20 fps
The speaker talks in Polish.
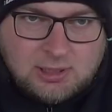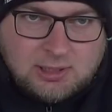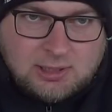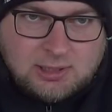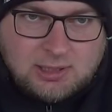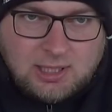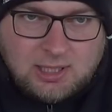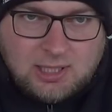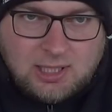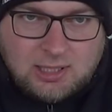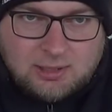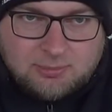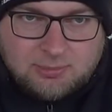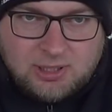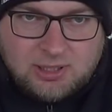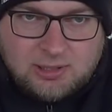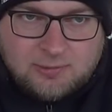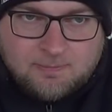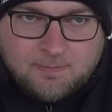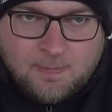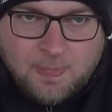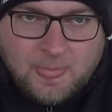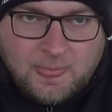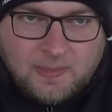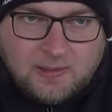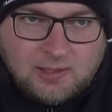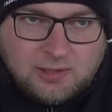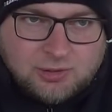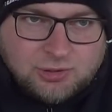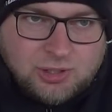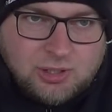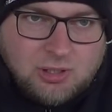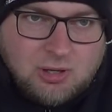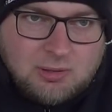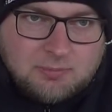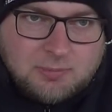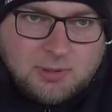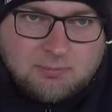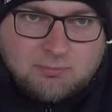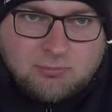na karmę, jeśli
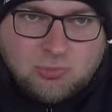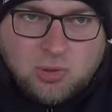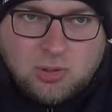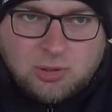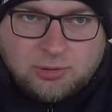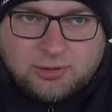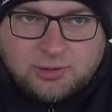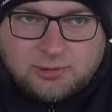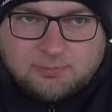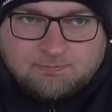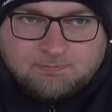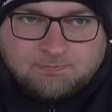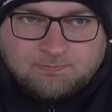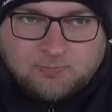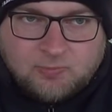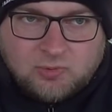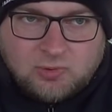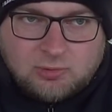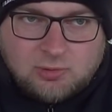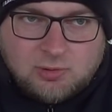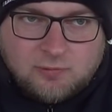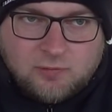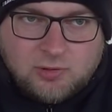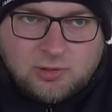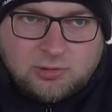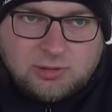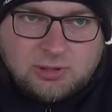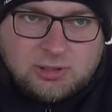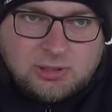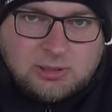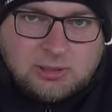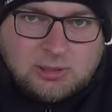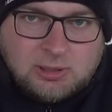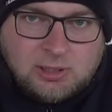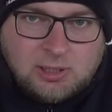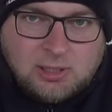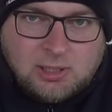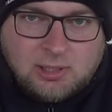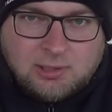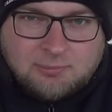gołębiom młodym to do wody.
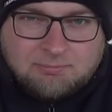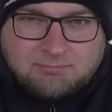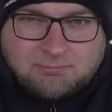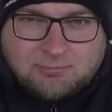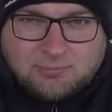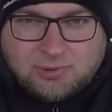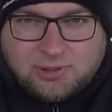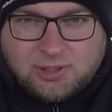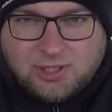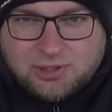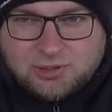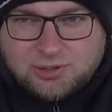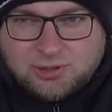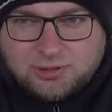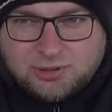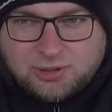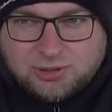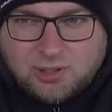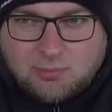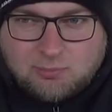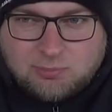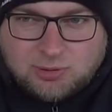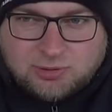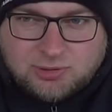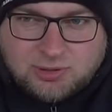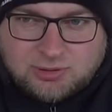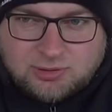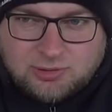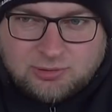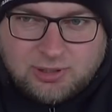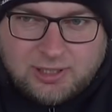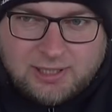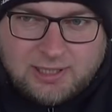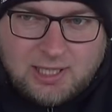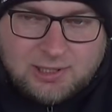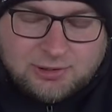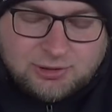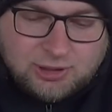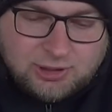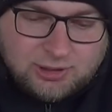Jeśli gdzieś tam po sezonie
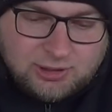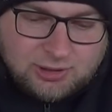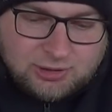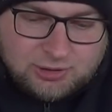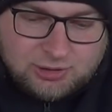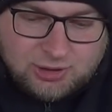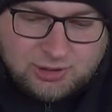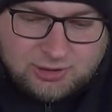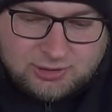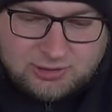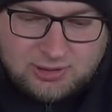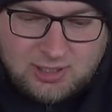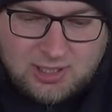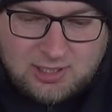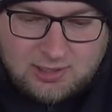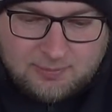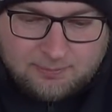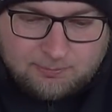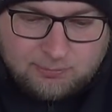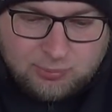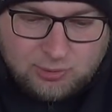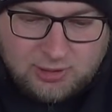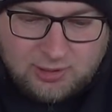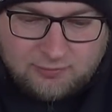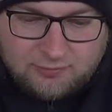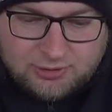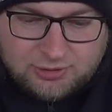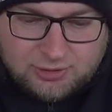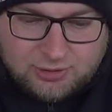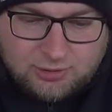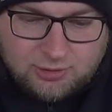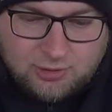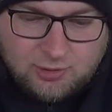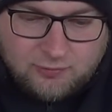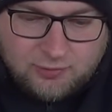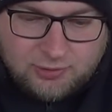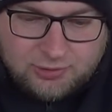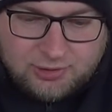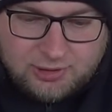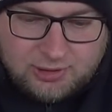raczej też się staram podawać
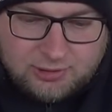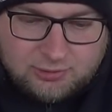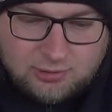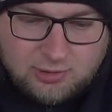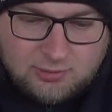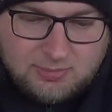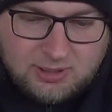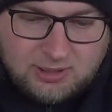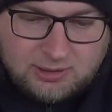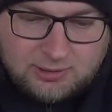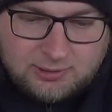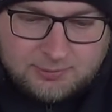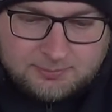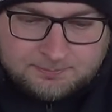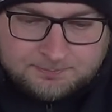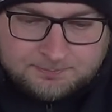do wody entrobak.